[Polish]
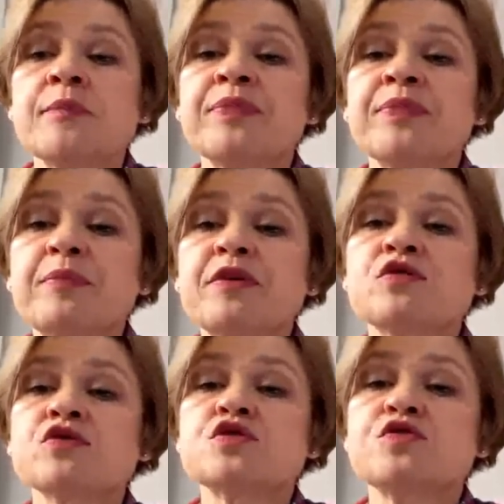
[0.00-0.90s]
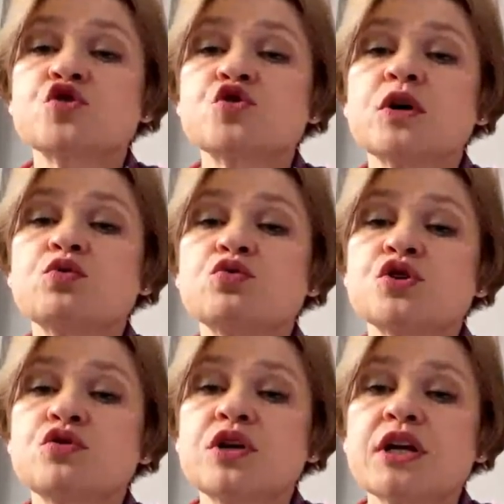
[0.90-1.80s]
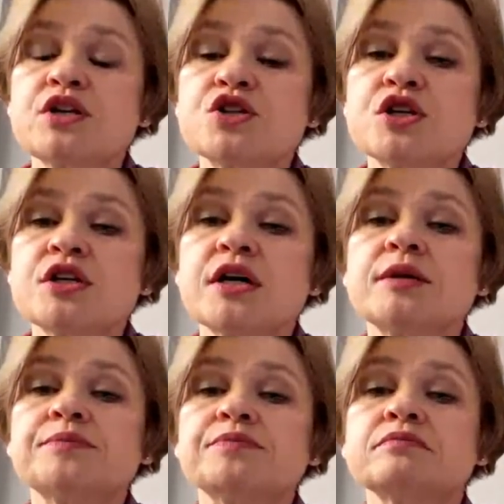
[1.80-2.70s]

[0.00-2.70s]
na pewno stworzyła duże ograniczenia